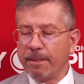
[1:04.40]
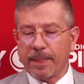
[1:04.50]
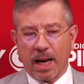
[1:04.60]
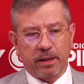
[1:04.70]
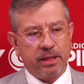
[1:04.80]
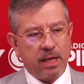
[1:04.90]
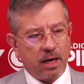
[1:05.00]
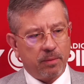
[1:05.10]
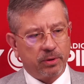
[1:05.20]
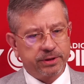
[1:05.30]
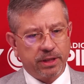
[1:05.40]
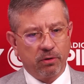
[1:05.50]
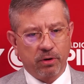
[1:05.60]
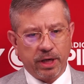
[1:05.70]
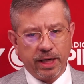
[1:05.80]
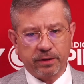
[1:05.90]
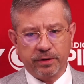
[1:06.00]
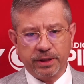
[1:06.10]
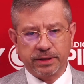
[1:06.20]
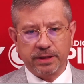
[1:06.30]
Tak, i dla polskiego hokeja to
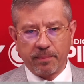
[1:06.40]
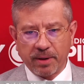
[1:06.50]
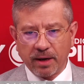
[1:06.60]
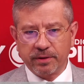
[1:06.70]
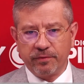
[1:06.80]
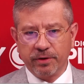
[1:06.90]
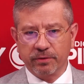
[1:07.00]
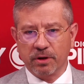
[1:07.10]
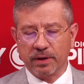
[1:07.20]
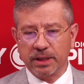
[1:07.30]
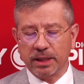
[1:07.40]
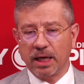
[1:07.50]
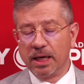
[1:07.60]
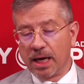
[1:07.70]
jest naprawdę wyjątkowa data,